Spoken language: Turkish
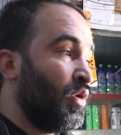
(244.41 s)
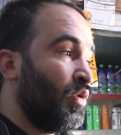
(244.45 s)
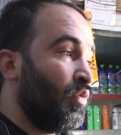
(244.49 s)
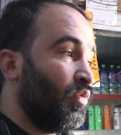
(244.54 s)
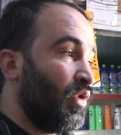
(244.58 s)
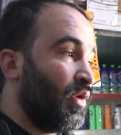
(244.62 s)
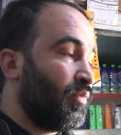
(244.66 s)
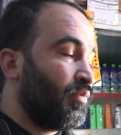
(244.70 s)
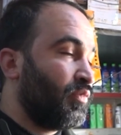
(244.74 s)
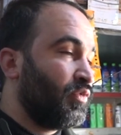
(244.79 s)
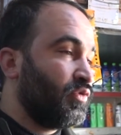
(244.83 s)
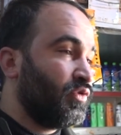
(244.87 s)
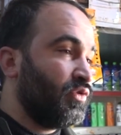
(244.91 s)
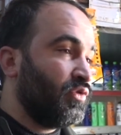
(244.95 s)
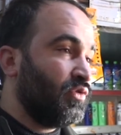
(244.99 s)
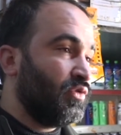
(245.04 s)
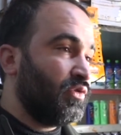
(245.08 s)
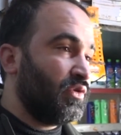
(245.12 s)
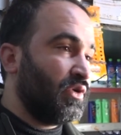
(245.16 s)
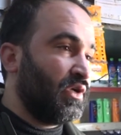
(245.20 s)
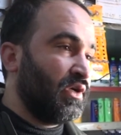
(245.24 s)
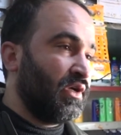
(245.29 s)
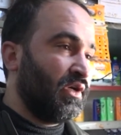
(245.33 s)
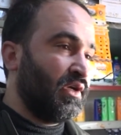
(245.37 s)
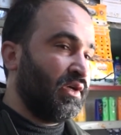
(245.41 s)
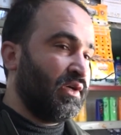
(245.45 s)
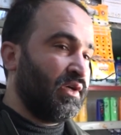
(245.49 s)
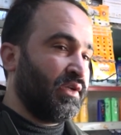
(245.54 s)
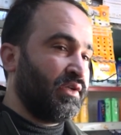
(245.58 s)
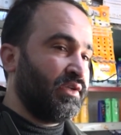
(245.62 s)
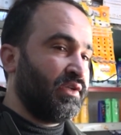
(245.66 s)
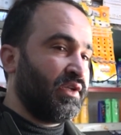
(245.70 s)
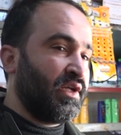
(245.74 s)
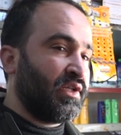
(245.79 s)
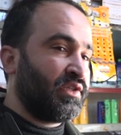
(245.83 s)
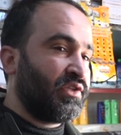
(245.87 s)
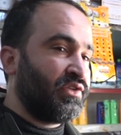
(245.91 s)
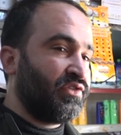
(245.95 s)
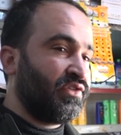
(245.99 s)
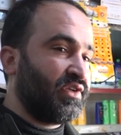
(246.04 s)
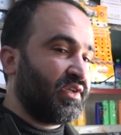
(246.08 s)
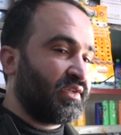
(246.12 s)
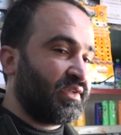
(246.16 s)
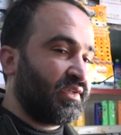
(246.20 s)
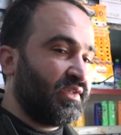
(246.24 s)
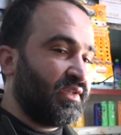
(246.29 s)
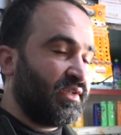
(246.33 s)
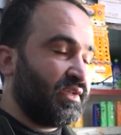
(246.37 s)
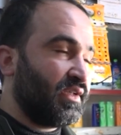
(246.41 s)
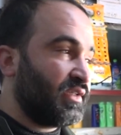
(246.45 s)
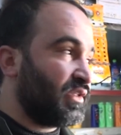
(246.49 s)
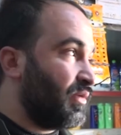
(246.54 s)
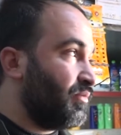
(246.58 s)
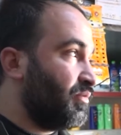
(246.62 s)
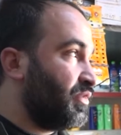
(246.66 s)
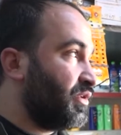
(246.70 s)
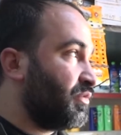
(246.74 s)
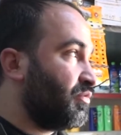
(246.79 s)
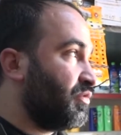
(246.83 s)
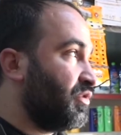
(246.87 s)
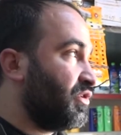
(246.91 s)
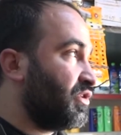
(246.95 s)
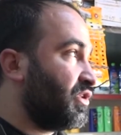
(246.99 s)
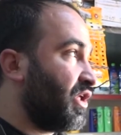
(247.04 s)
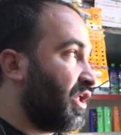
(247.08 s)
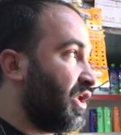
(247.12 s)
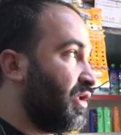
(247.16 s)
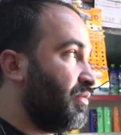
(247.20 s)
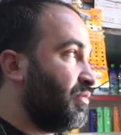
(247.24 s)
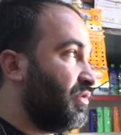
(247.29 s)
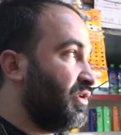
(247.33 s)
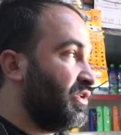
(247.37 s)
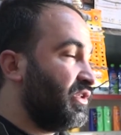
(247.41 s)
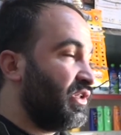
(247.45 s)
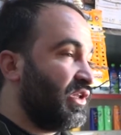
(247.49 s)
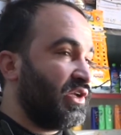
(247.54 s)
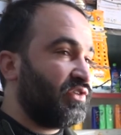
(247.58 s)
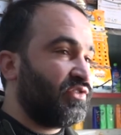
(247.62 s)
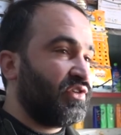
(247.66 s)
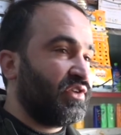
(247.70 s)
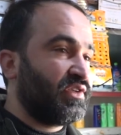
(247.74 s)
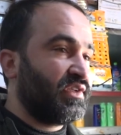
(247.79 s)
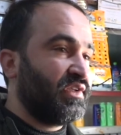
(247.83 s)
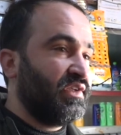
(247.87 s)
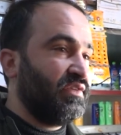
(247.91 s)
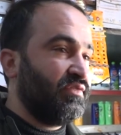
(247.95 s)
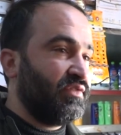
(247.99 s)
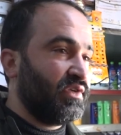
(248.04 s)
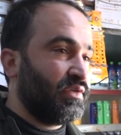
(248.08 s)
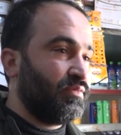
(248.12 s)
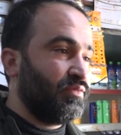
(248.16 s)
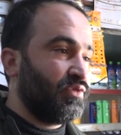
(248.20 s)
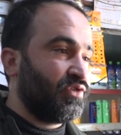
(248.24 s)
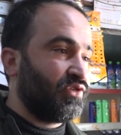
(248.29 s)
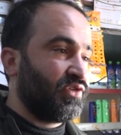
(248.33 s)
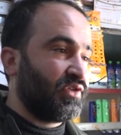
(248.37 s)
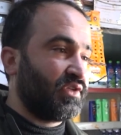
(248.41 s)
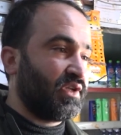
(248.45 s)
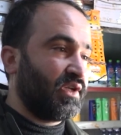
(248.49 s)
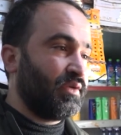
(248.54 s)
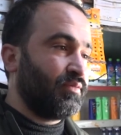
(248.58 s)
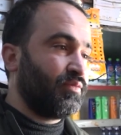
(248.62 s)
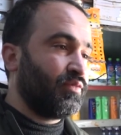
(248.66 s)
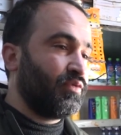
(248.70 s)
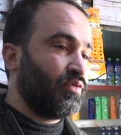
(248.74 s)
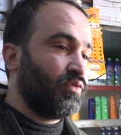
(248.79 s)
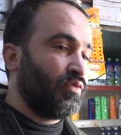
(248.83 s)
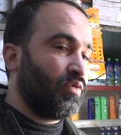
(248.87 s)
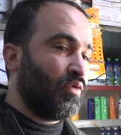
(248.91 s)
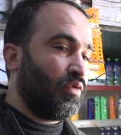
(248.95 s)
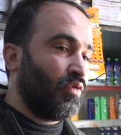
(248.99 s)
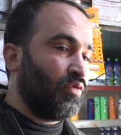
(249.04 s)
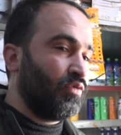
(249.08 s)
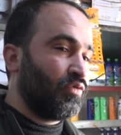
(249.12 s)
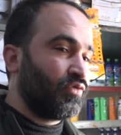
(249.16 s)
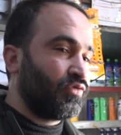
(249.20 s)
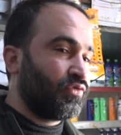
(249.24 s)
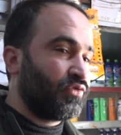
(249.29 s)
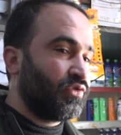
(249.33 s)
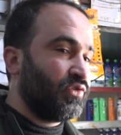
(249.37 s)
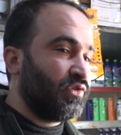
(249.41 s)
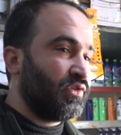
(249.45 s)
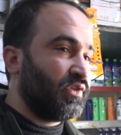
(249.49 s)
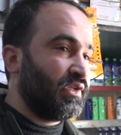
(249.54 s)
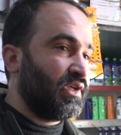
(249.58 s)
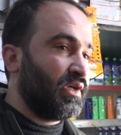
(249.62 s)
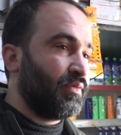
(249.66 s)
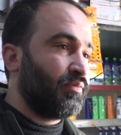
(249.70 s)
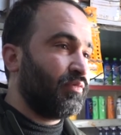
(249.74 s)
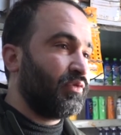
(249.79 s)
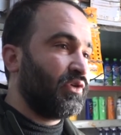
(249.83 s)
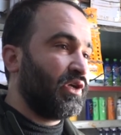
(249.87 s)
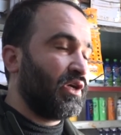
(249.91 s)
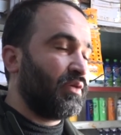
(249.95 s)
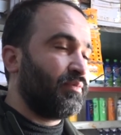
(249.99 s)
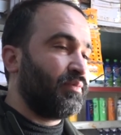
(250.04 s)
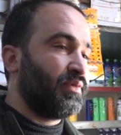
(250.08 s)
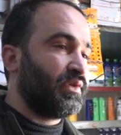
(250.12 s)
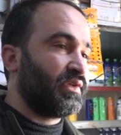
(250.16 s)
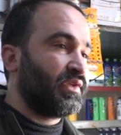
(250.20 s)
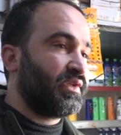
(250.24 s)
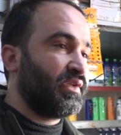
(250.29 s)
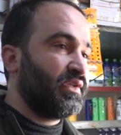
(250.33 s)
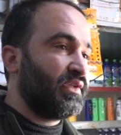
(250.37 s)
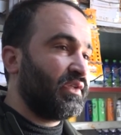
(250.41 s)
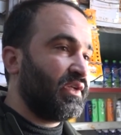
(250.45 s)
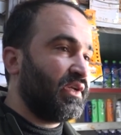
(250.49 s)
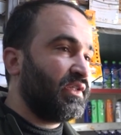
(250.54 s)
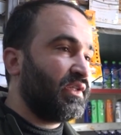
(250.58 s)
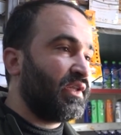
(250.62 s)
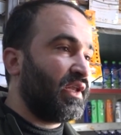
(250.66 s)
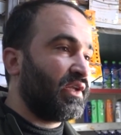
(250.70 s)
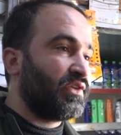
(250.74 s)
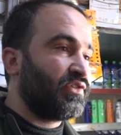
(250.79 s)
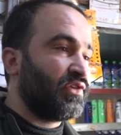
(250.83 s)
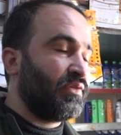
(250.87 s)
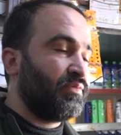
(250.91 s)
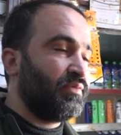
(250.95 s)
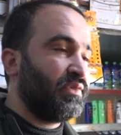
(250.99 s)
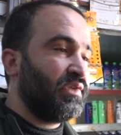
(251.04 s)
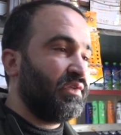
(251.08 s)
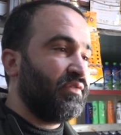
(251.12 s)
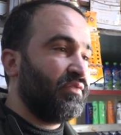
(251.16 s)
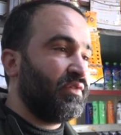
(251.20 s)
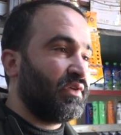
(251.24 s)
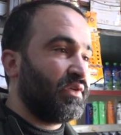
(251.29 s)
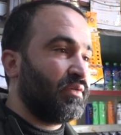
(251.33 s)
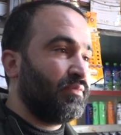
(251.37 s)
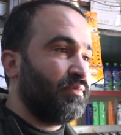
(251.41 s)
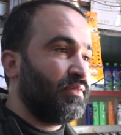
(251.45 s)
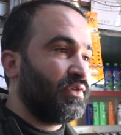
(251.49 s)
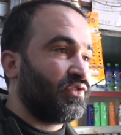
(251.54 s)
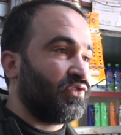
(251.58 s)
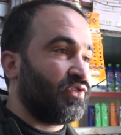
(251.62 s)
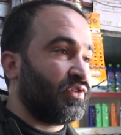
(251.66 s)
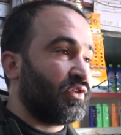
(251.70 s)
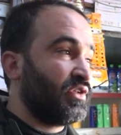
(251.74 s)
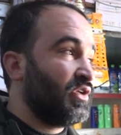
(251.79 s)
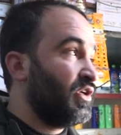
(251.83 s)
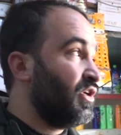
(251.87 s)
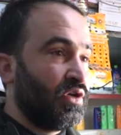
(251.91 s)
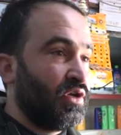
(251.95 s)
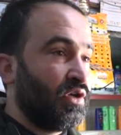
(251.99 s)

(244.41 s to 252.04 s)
Ve bunun e, neticesinde zaten biz bunun talebinin dilekçesini vermişiz. Hani bu oluşsun diye, bu yapılsın diye dilekçemizi vermişiz.